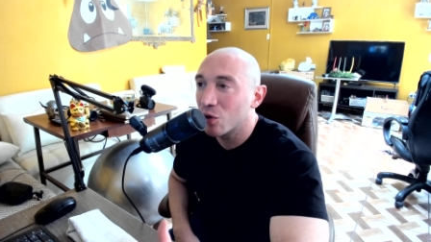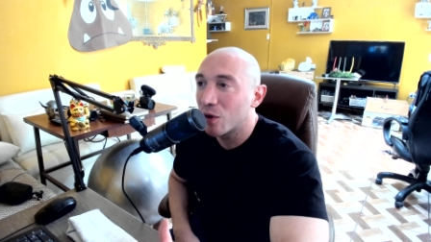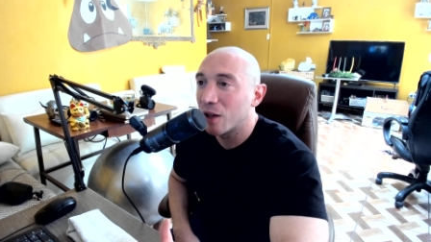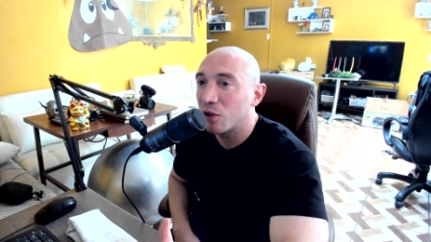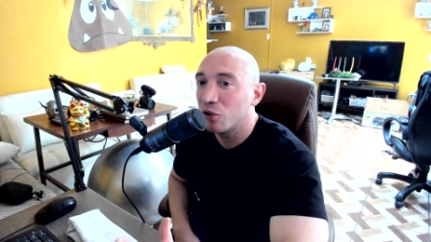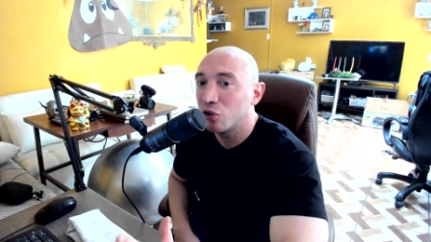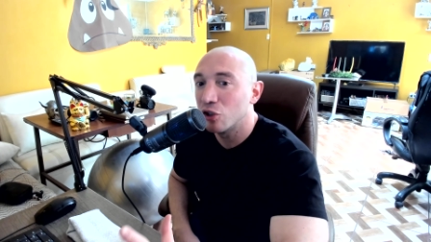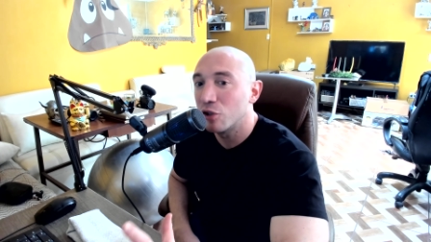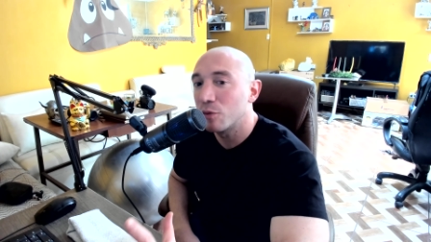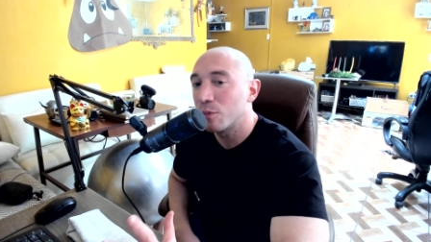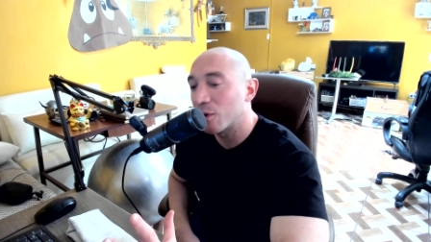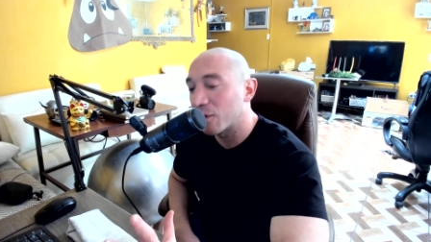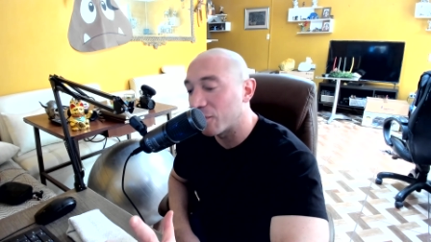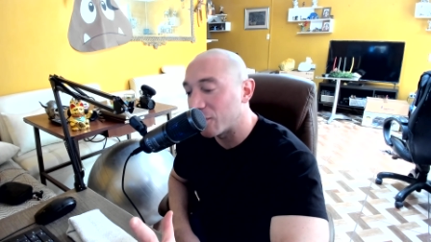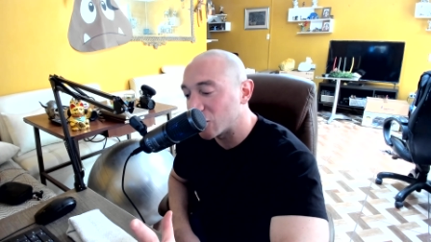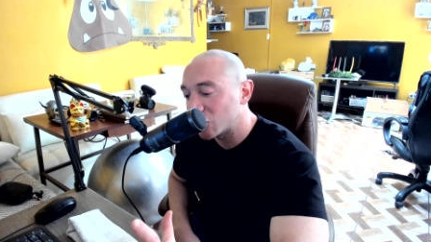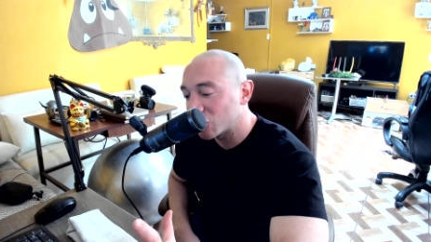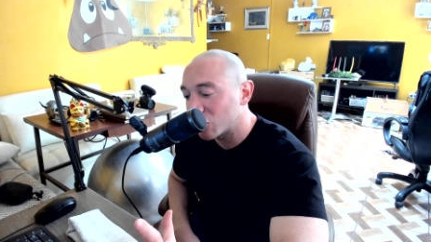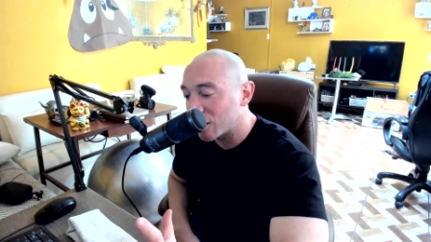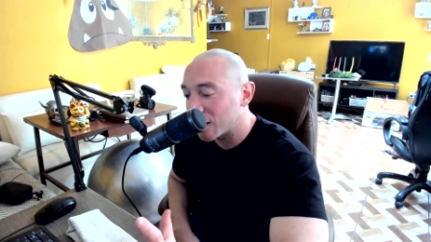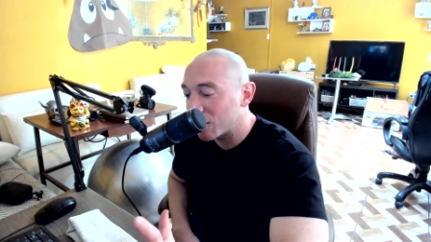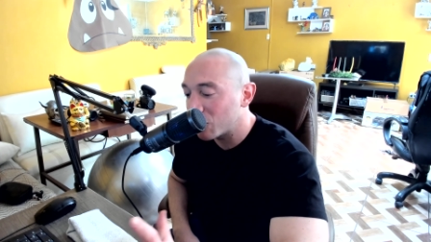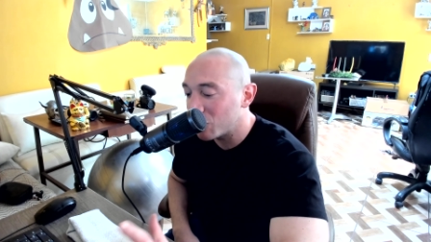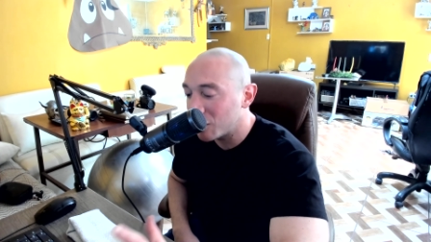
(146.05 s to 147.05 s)
algunos
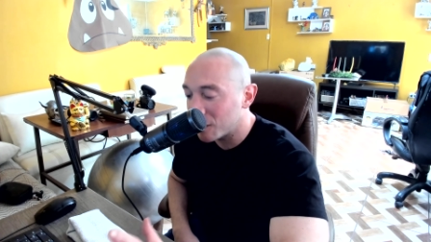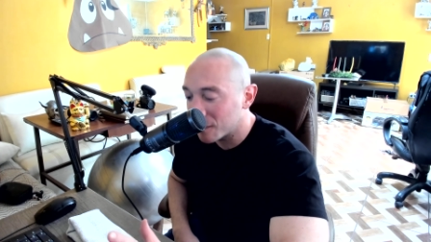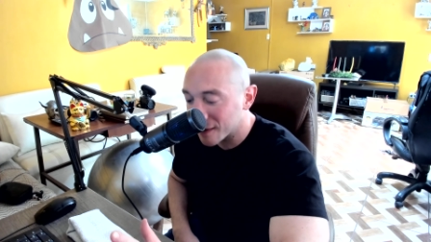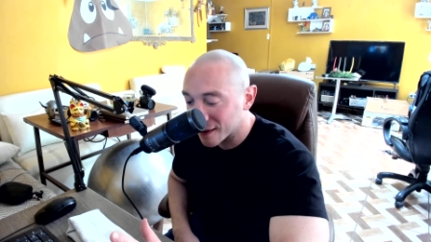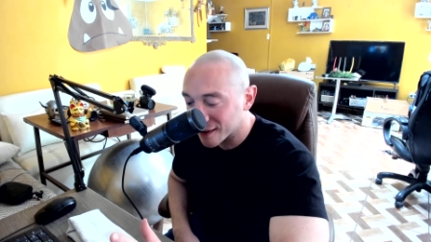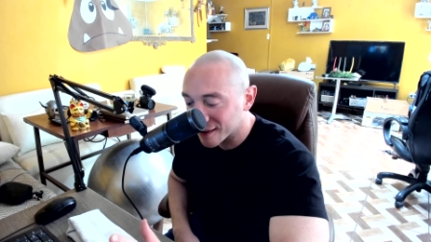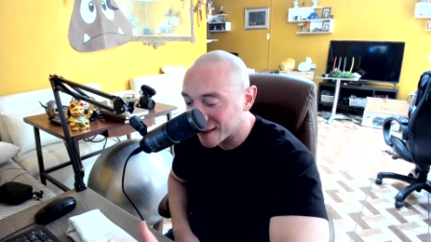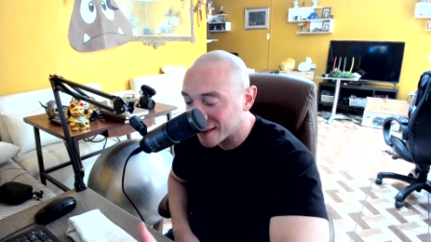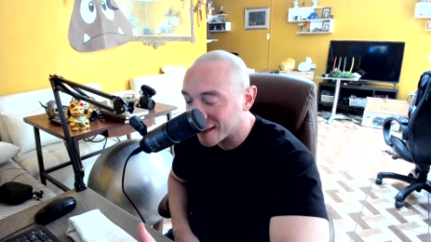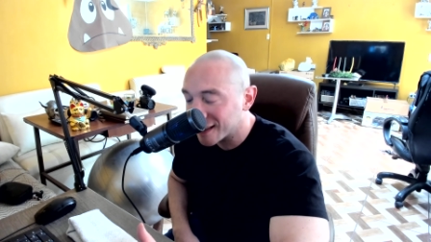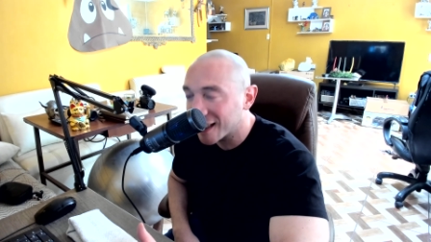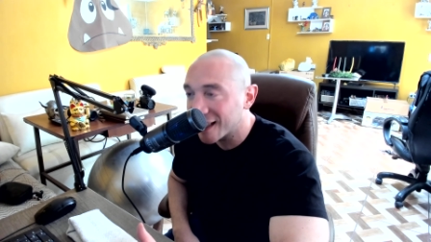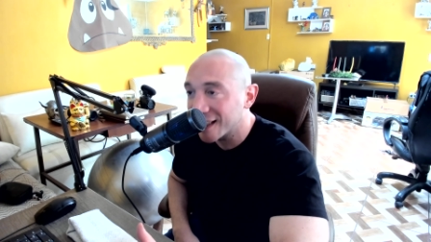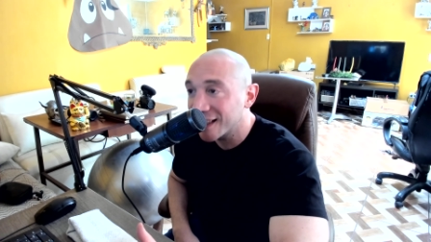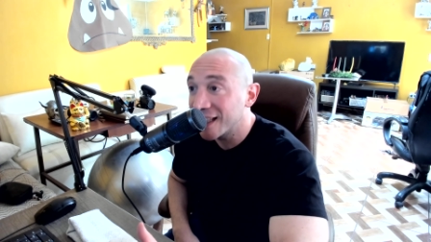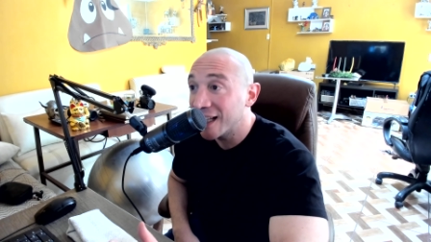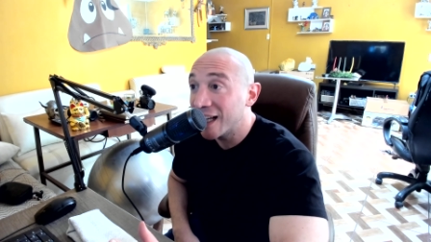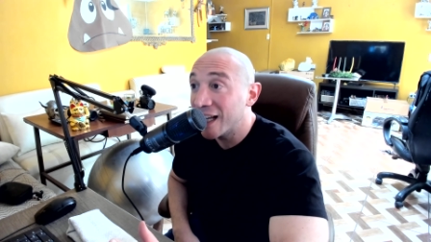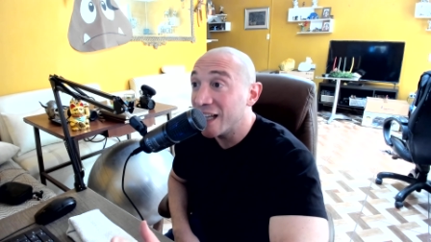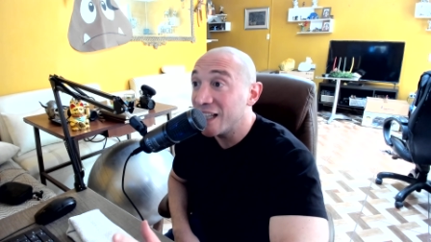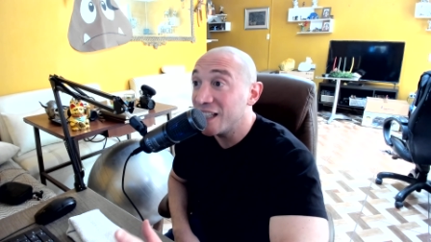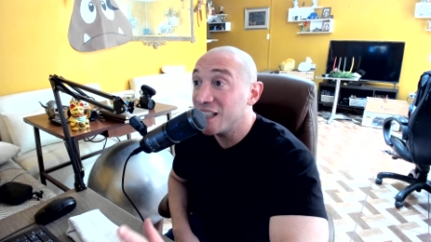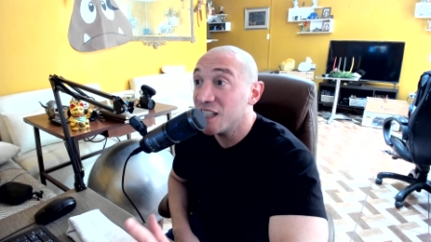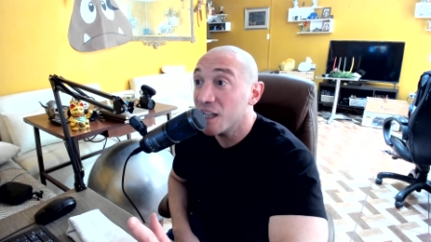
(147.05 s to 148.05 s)
profesores de universidad,
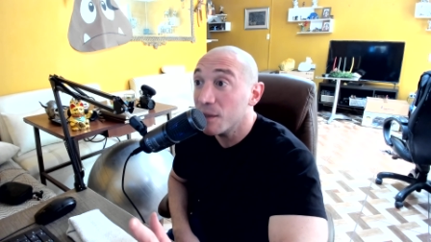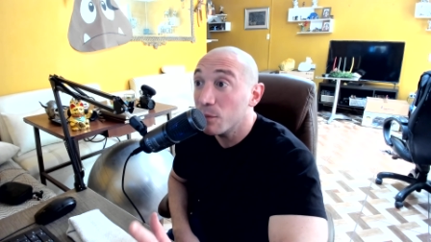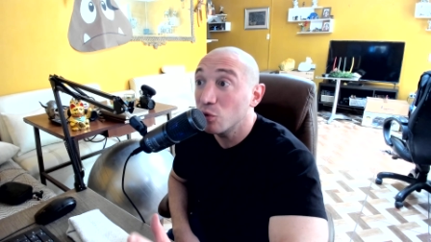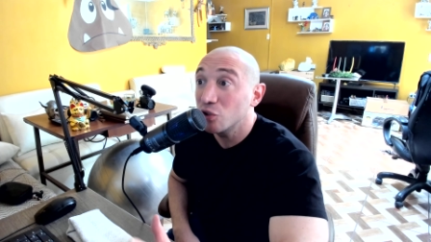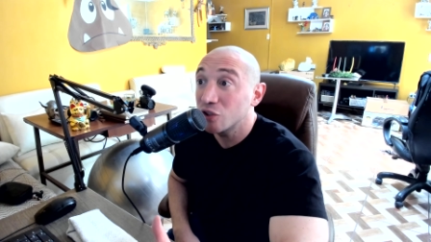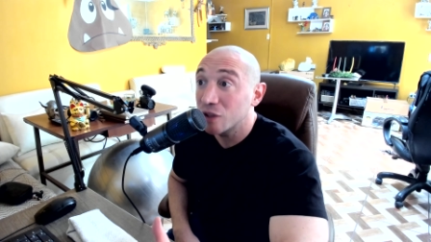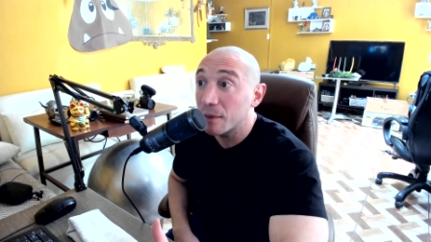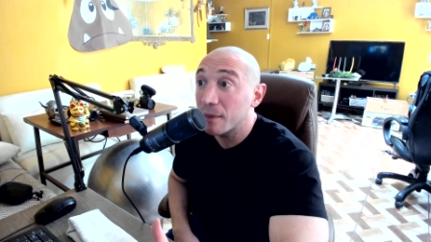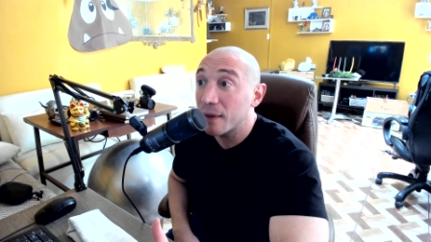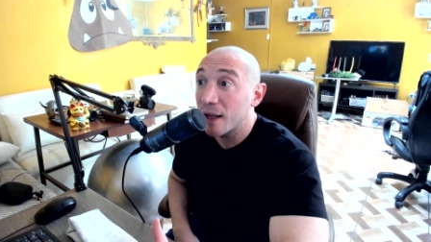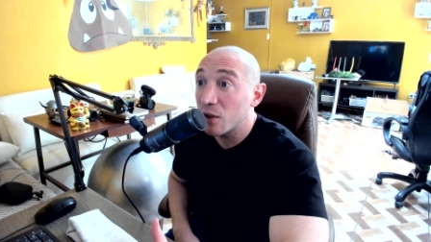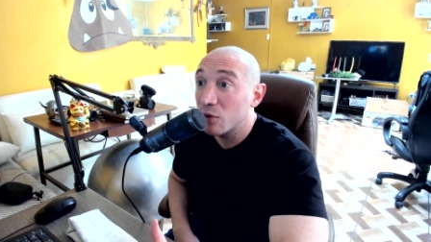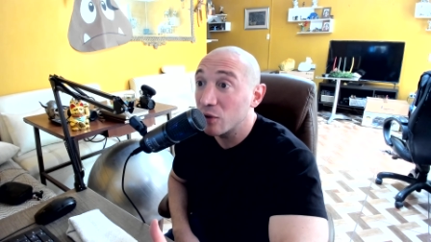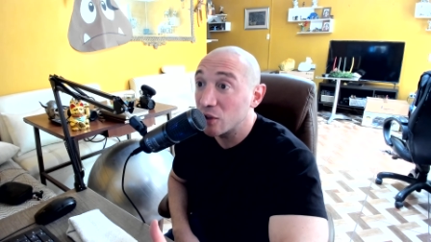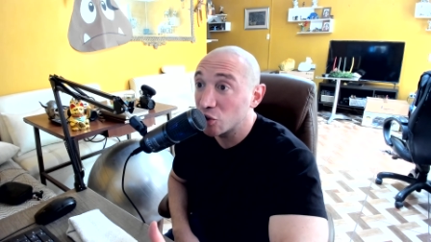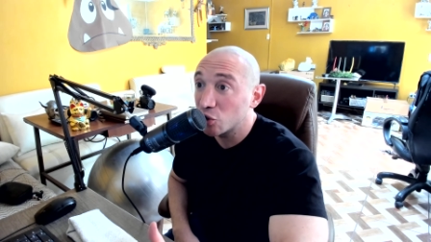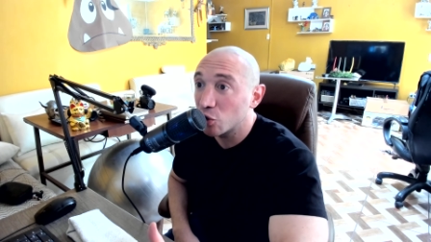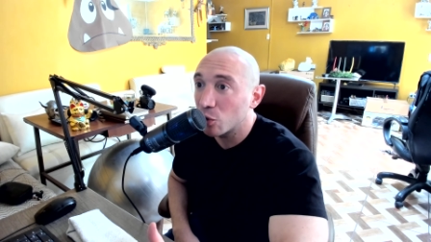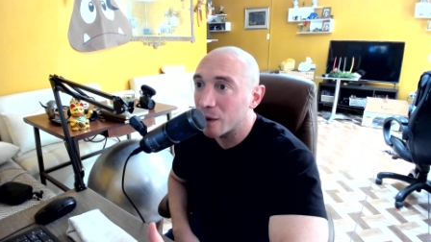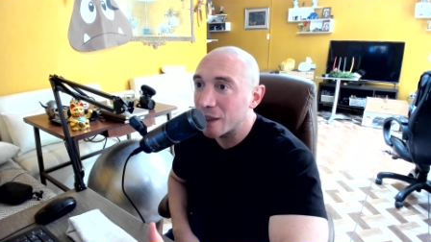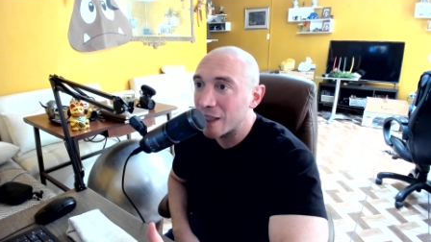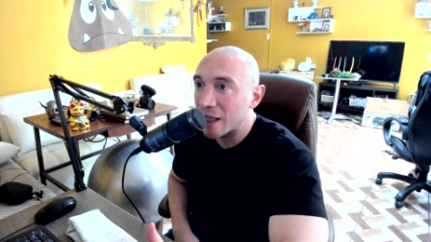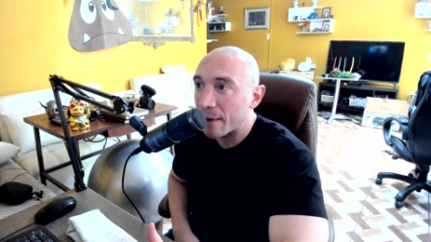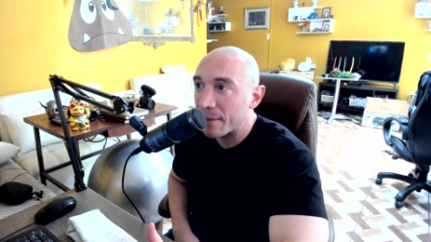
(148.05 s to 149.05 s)
y hemos hablado de
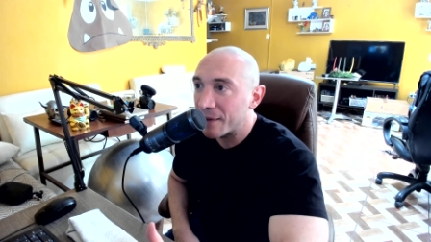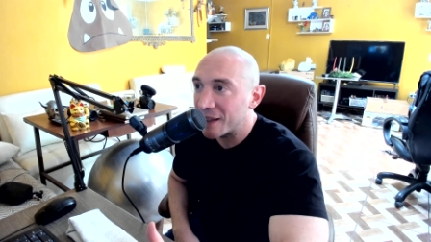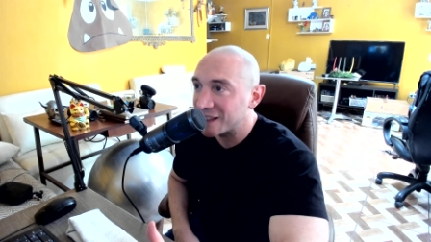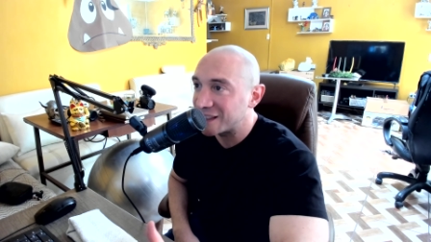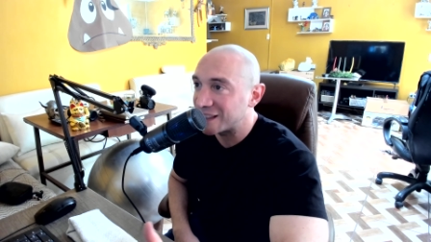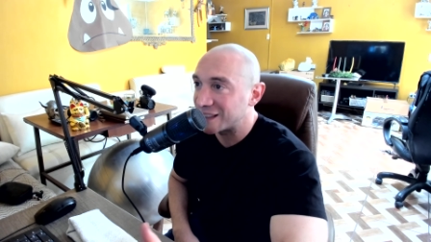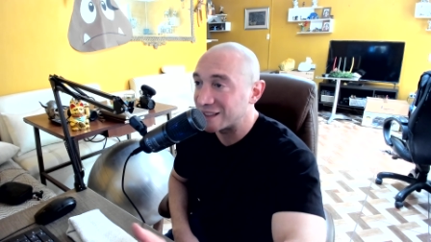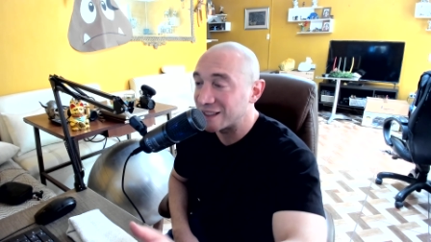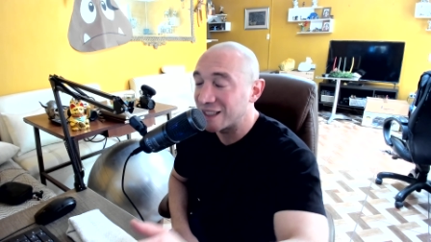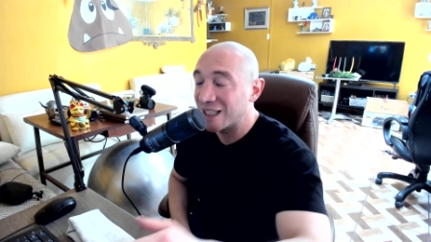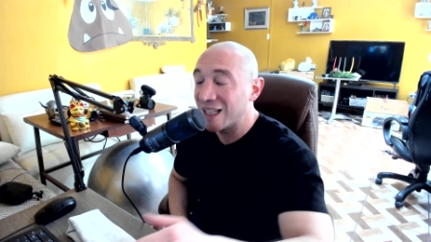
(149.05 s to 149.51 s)
esto varias veces,